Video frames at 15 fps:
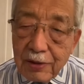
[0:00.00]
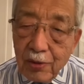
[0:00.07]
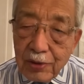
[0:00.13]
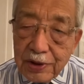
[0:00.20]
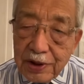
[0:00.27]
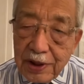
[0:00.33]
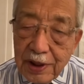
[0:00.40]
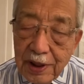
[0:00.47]

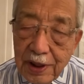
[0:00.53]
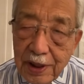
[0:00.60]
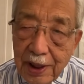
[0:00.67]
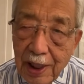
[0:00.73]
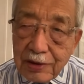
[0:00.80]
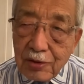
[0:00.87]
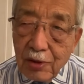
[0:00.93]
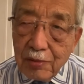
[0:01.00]
当時、
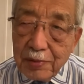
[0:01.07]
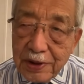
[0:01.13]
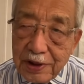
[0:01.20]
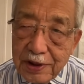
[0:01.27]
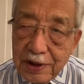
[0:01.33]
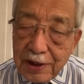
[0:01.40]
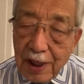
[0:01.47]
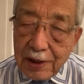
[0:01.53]

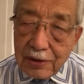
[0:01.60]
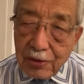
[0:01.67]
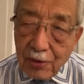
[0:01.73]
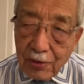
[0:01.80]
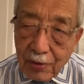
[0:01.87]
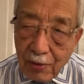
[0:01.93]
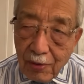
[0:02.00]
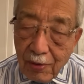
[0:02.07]
ヤヌコビッチ大
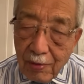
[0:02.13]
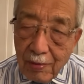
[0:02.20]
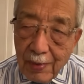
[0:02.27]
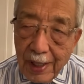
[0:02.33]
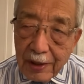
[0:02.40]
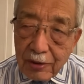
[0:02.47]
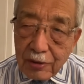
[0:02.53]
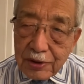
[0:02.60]
統領、
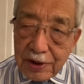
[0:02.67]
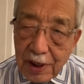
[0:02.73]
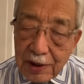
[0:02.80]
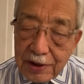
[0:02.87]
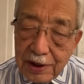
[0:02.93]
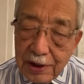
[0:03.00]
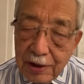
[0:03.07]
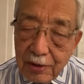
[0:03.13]
まあ、ロシア、
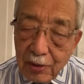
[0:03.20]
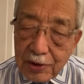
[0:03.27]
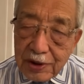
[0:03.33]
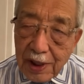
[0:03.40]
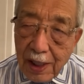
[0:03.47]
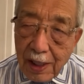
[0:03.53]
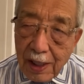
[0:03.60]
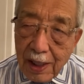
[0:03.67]
新
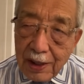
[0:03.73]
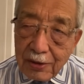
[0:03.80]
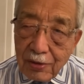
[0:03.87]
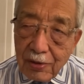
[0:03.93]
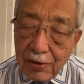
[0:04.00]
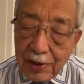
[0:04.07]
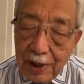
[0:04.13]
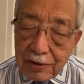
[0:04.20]
ロシア派
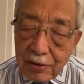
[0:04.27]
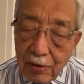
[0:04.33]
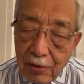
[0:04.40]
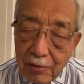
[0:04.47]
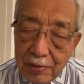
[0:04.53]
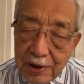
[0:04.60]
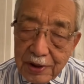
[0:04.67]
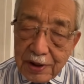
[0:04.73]
の
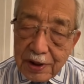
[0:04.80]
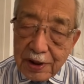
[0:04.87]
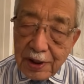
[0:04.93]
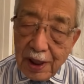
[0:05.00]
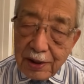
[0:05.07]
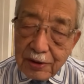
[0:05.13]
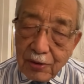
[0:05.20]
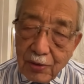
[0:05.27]
ヤヌコビッチ
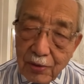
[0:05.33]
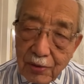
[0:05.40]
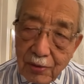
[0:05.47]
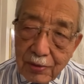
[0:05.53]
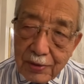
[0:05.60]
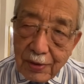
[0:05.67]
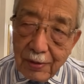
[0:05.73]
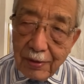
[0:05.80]
大統
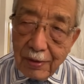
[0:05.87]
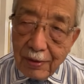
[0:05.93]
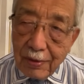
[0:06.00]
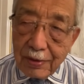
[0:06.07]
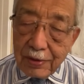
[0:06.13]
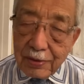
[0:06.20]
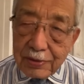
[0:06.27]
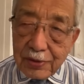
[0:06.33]
領
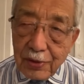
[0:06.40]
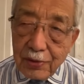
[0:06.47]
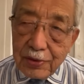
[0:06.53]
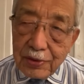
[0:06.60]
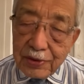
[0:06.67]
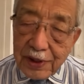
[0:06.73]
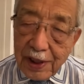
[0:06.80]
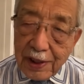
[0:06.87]
という、そう
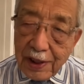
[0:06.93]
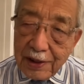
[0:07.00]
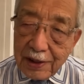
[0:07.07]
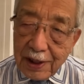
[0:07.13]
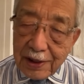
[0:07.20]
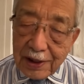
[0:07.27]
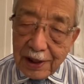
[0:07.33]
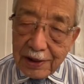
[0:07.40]
いう政権
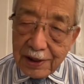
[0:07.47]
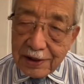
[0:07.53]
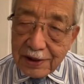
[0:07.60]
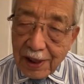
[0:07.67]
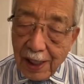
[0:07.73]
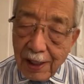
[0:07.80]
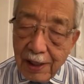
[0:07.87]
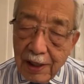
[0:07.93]
だったんで
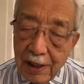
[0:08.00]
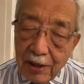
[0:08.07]
すが、